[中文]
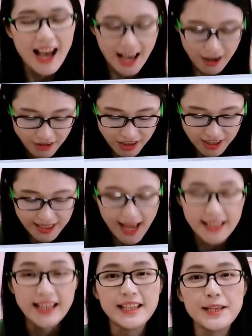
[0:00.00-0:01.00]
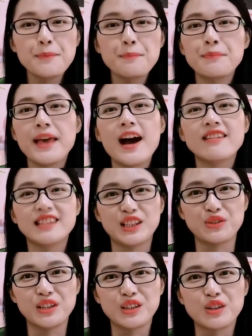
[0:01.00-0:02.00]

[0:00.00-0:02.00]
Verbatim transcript: 好，这是它的音标的读音。